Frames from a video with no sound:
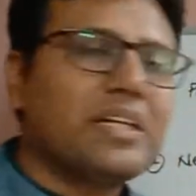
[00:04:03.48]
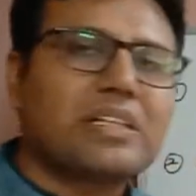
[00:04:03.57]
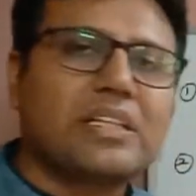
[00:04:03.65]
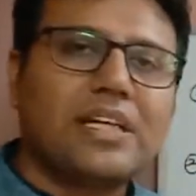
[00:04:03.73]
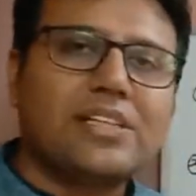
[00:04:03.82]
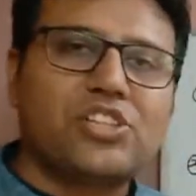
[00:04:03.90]
कर
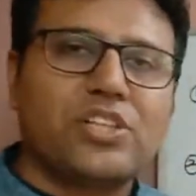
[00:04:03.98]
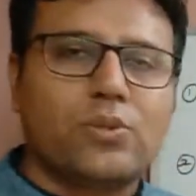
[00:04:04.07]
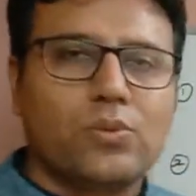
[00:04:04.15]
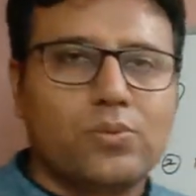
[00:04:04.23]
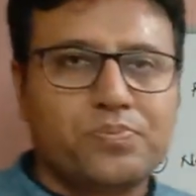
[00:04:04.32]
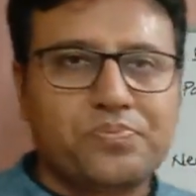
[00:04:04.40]
दिया जी
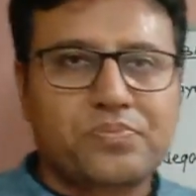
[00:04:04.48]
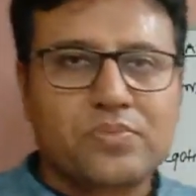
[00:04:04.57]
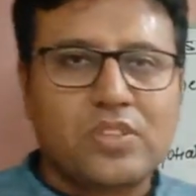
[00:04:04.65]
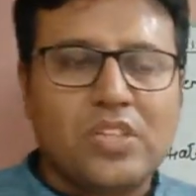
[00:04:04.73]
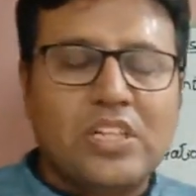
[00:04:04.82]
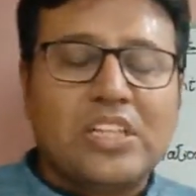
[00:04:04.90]
को
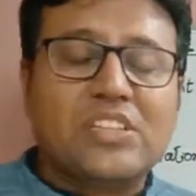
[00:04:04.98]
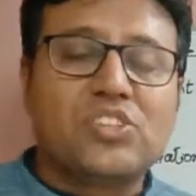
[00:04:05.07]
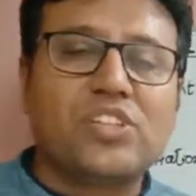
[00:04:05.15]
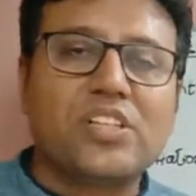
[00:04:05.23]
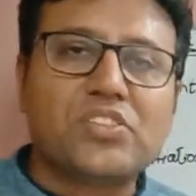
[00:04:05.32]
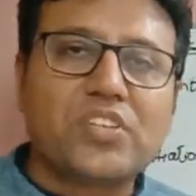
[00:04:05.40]

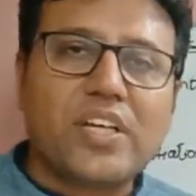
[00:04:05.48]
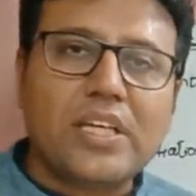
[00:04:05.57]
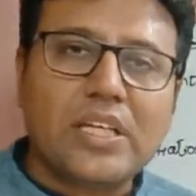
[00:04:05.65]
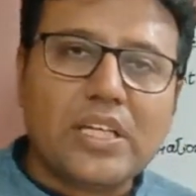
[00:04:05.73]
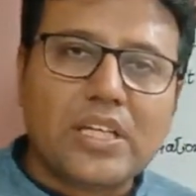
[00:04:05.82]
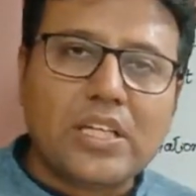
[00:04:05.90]
जैसे
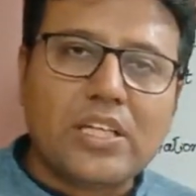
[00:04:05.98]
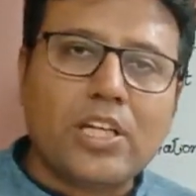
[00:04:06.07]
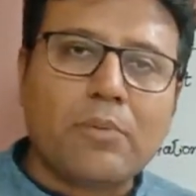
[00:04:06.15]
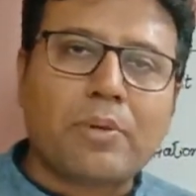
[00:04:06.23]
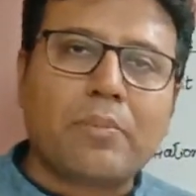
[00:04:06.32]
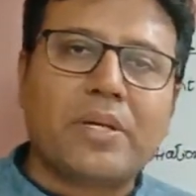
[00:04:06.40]
ही ई e
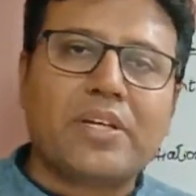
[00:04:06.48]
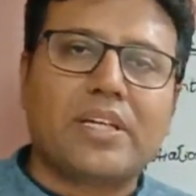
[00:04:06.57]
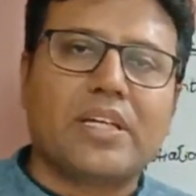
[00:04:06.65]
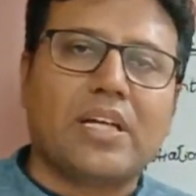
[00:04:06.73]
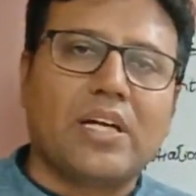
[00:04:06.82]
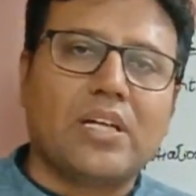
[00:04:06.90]
ने पेमेंट
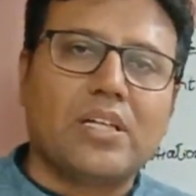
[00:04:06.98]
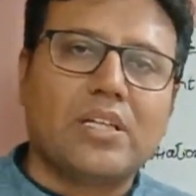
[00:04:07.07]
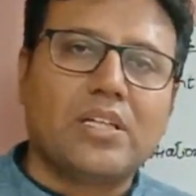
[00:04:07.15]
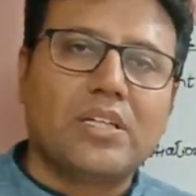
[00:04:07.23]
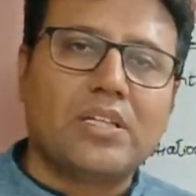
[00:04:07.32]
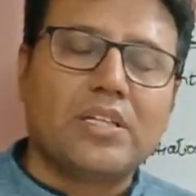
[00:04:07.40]
किया
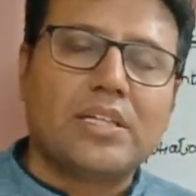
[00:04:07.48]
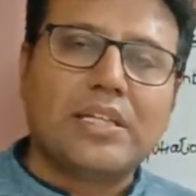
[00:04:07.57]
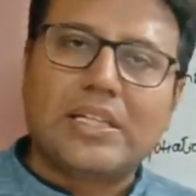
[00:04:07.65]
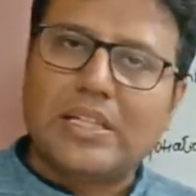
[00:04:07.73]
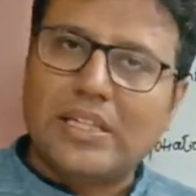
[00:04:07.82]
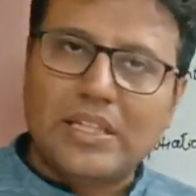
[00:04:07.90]

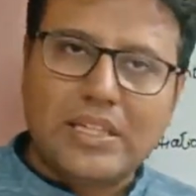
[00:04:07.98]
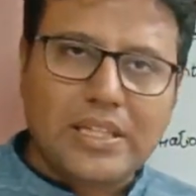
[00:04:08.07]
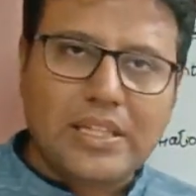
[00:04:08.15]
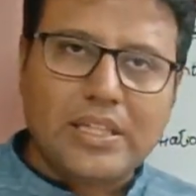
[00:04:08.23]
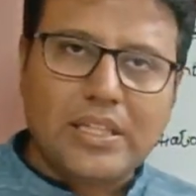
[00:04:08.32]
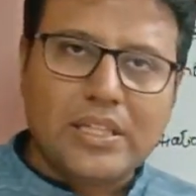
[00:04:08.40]

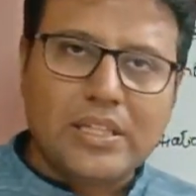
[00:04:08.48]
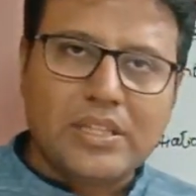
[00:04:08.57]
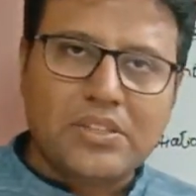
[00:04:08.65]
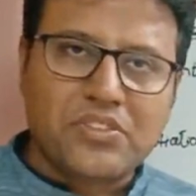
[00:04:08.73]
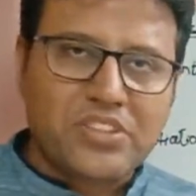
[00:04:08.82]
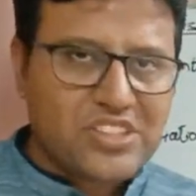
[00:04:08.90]
ई e
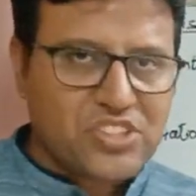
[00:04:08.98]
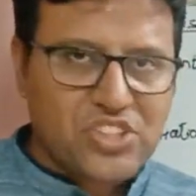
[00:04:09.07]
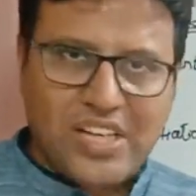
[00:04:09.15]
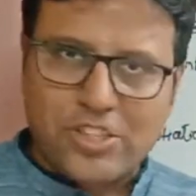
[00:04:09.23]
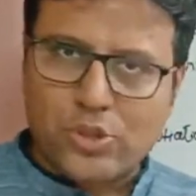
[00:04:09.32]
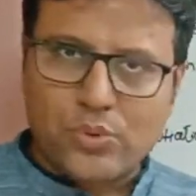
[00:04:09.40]

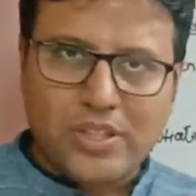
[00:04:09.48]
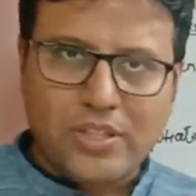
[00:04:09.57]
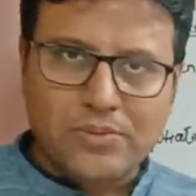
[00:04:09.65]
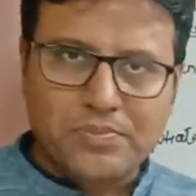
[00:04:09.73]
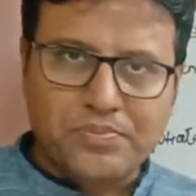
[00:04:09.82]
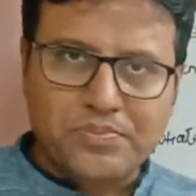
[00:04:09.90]
डिस्चार्ज हो गए
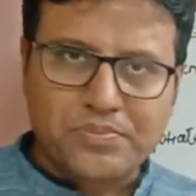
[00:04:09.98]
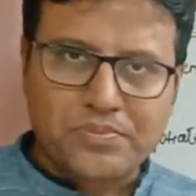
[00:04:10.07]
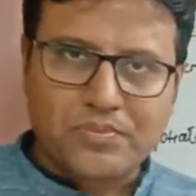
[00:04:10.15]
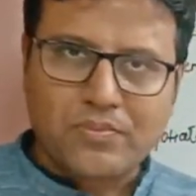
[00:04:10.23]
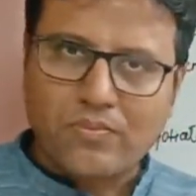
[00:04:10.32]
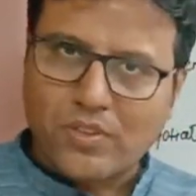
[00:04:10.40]

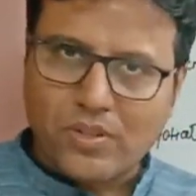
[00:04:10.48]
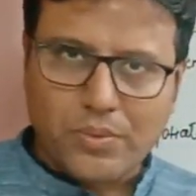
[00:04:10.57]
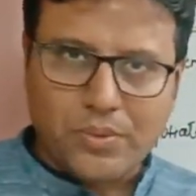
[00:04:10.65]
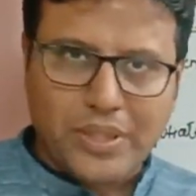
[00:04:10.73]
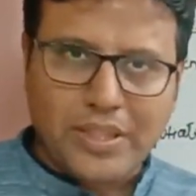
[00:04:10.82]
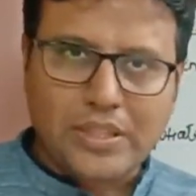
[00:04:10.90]

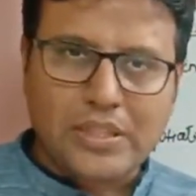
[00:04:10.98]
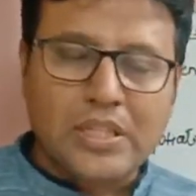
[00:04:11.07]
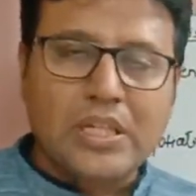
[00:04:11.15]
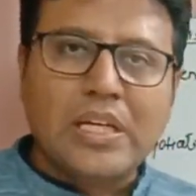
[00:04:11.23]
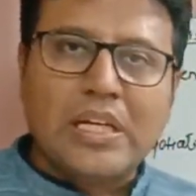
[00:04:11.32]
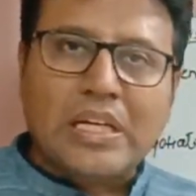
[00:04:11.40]
राइट
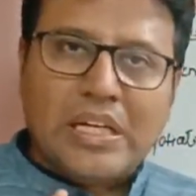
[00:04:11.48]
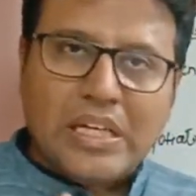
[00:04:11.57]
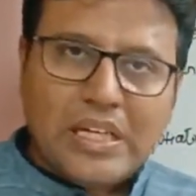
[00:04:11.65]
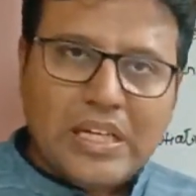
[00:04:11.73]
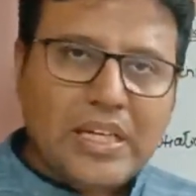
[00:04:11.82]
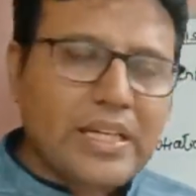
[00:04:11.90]

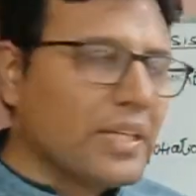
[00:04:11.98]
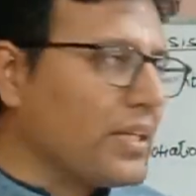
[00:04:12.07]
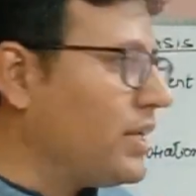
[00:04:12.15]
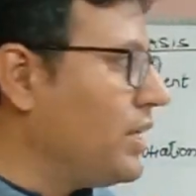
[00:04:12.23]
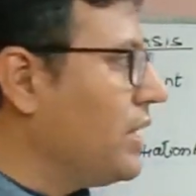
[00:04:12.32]
लेकिन